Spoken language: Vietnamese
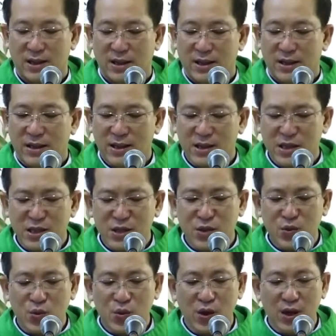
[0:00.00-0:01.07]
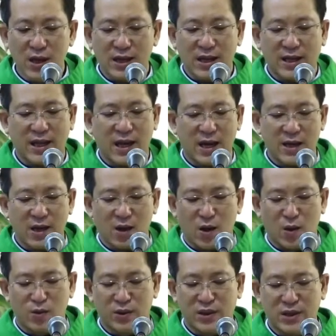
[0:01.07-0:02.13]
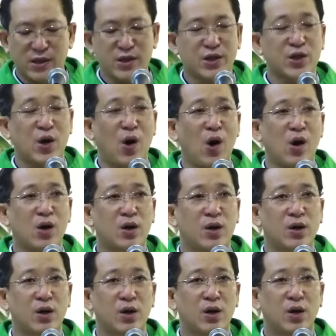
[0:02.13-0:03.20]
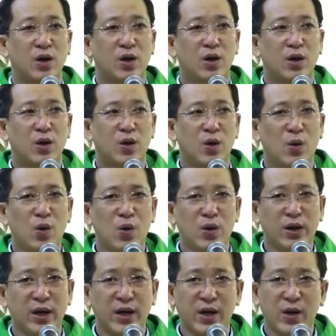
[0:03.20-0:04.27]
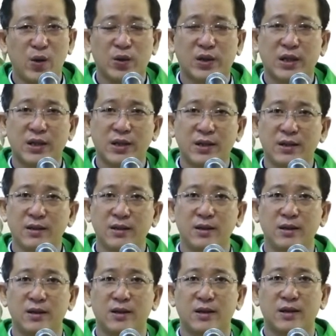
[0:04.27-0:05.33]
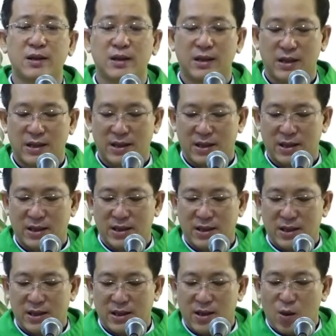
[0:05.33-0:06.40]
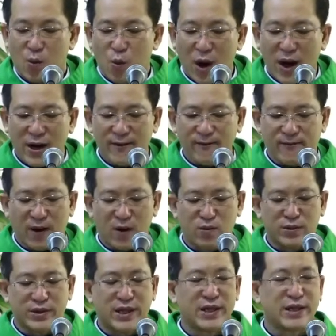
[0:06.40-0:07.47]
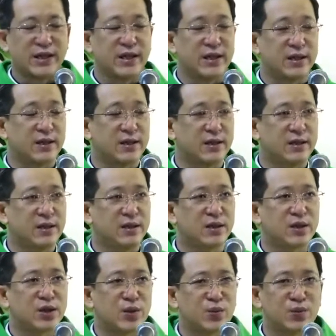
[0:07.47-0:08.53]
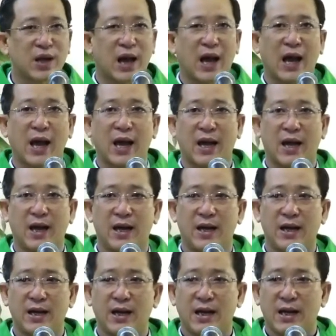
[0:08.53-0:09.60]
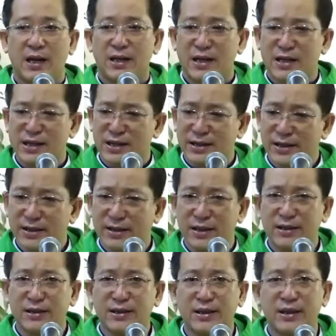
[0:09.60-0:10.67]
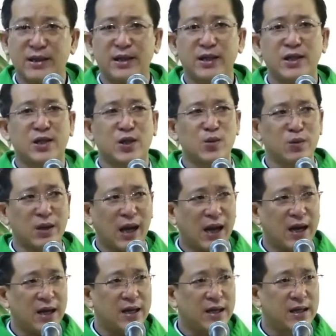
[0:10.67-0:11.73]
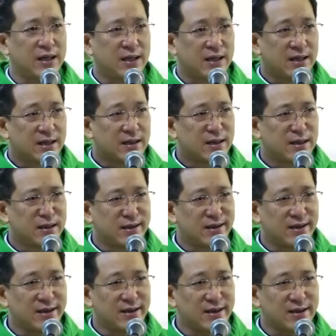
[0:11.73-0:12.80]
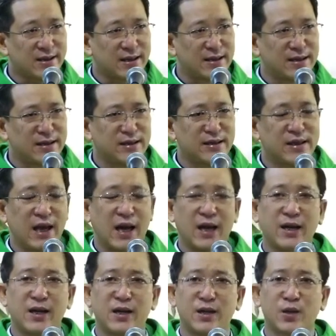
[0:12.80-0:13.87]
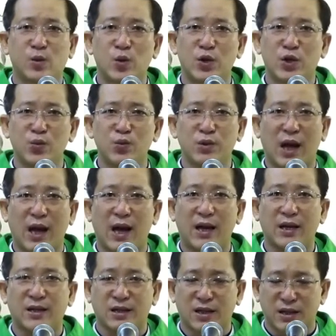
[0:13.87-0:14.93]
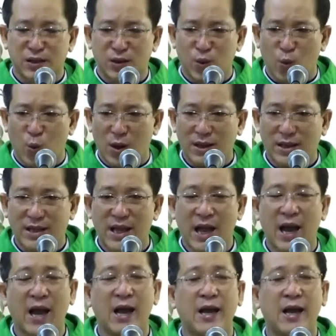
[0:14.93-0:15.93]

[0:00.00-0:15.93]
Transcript: để xin Chúa là Cha giàu lòng thương xót luôn yêu thương, quan phòng gìn giữ chúng ta, gìn giữ từng người chúng ta, gìn giữ từng gia đình của chúng ta, từng quốc gia